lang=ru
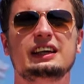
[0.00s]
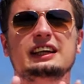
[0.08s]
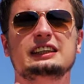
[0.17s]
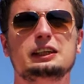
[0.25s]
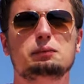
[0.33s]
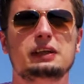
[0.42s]
Я
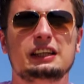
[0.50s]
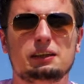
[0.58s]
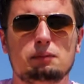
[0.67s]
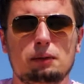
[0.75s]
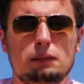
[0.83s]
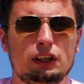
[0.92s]
хотел бы
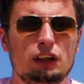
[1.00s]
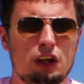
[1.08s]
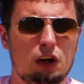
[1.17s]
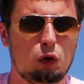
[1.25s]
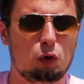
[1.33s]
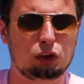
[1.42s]
этот момент
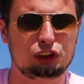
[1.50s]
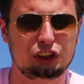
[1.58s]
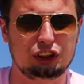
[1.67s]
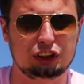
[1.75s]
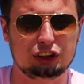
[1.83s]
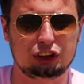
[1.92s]

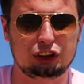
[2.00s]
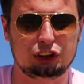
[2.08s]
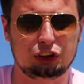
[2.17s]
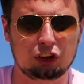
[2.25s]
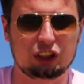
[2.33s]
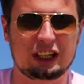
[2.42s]
очень
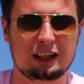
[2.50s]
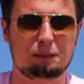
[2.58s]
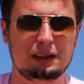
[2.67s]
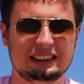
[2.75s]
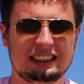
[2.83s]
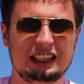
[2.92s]
четко
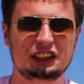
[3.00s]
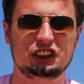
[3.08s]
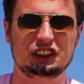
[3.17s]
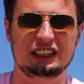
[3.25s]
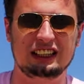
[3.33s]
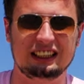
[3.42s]

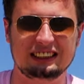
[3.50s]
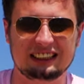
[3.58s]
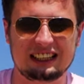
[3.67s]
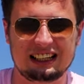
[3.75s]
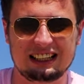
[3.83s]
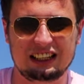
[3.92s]
обозначить и
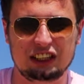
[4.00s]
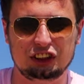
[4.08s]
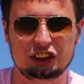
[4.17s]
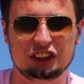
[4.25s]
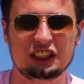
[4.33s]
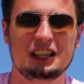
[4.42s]

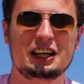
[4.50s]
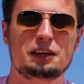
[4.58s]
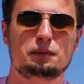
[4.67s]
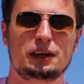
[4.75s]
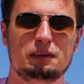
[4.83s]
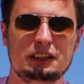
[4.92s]
разграничить.
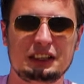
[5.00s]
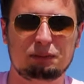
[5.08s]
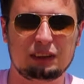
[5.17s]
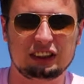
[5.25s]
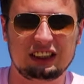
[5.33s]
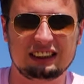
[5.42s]
Поймите,
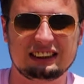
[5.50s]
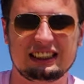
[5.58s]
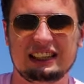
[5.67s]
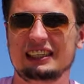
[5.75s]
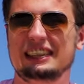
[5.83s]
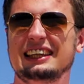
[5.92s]

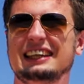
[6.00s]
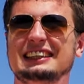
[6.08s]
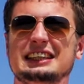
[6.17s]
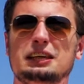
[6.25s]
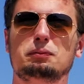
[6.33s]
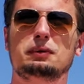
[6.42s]
пожалуйста,
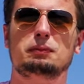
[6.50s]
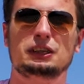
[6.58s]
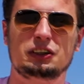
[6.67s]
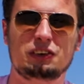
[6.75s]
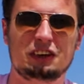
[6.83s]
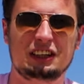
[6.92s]
если бы
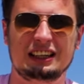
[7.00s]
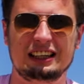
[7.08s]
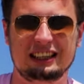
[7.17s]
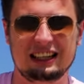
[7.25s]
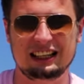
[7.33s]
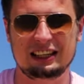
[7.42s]
биткоин на
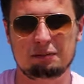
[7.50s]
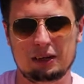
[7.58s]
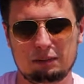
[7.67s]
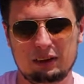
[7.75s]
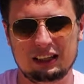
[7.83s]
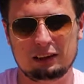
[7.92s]
данный
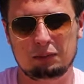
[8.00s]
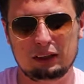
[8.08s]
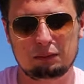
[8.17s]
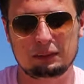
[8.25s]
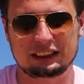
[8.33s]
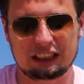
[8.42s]
момент
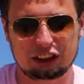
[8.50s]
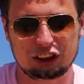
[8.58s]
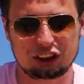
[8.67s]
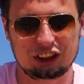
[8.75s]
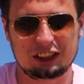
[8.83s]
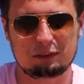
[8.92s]
был бы
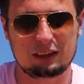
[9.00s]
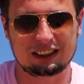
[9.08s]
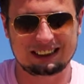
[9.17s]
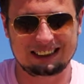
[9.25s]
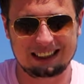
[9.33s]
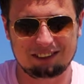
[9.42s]
защитным
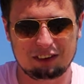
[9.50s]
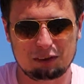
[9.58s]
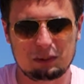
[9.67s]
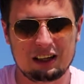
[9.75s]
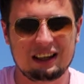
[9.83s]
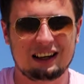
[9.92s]

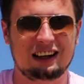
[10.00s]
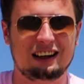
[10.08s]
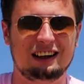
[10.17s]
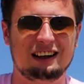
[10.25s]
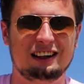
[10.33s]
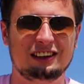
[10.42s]
активом,
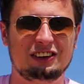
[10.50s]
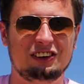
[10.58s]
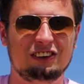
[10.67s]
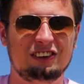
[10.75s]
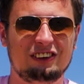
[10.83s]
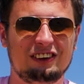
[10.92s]
а,
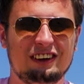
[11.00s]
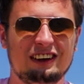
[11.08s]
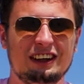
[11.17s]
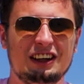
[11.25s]
то